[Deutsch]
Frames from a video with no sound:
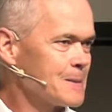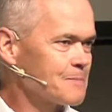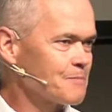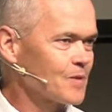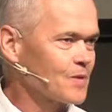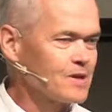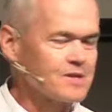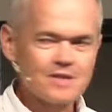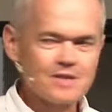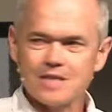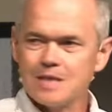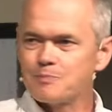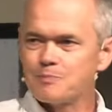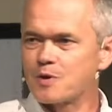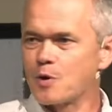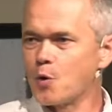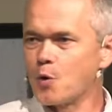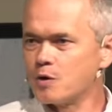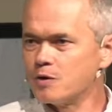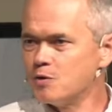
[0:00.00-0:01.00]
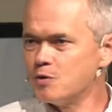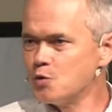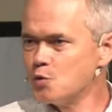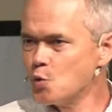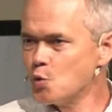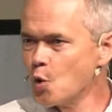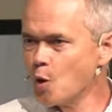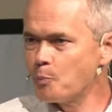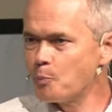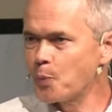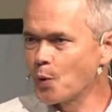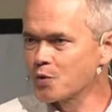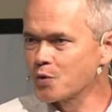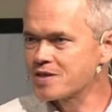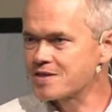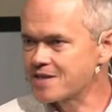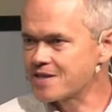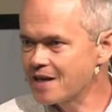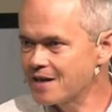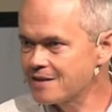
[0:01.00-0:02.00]
Es gibt
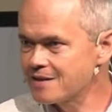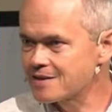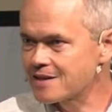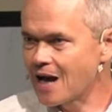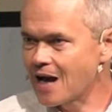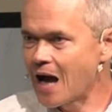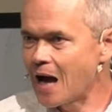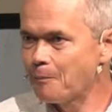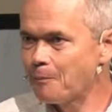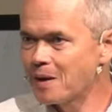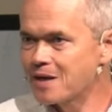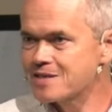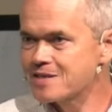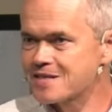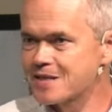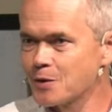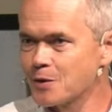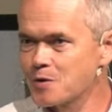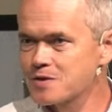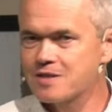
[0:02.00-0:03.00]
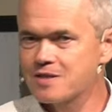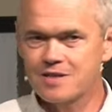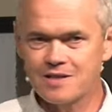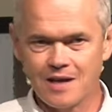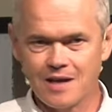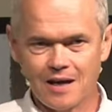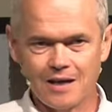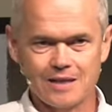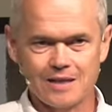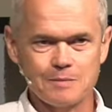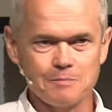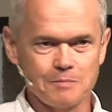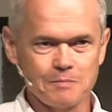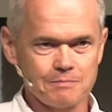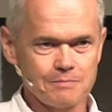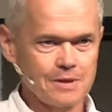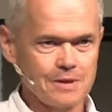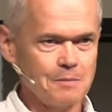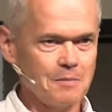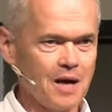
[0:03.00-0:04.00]
0% Arbeitslosigkeit im,
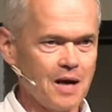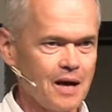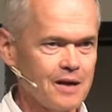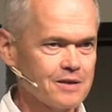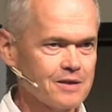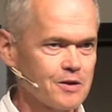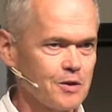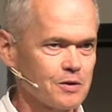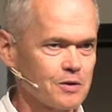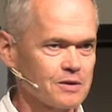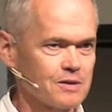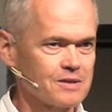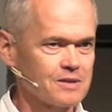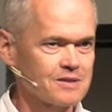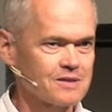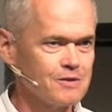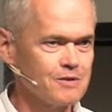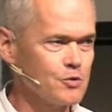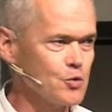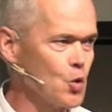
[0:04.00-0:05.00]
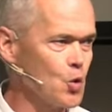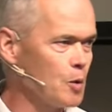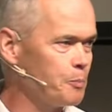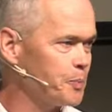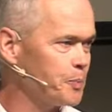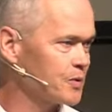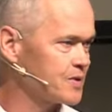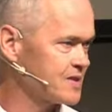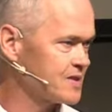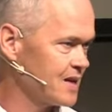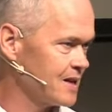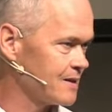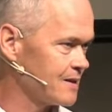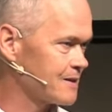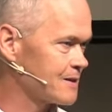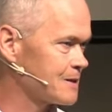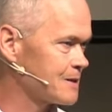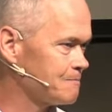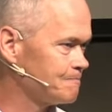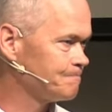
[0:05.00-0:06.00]
im Reich Gottes. 0%.
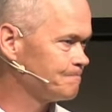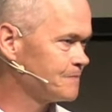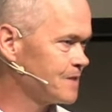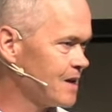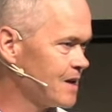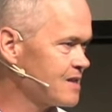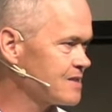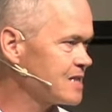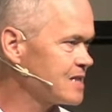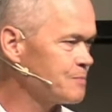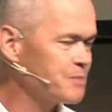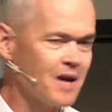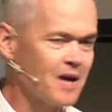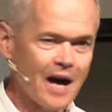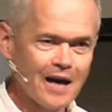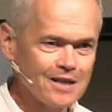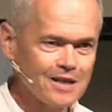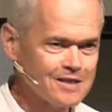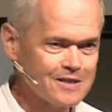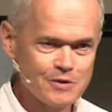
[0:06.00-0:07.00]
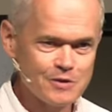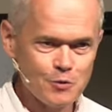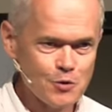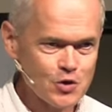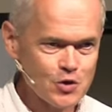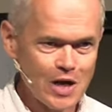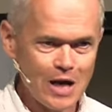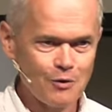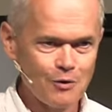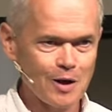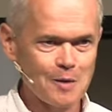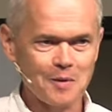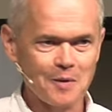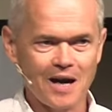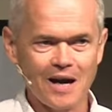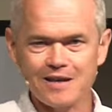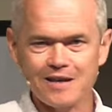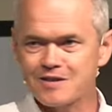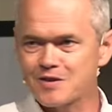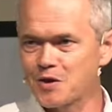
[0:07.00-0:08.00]
Es gibt keine Zuschauer im
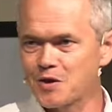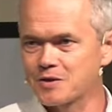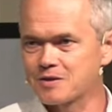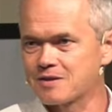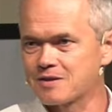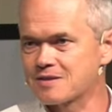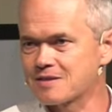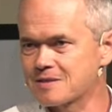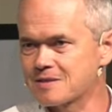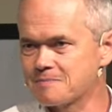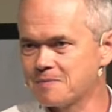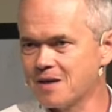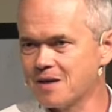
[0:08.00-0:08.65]
Reich Gottes.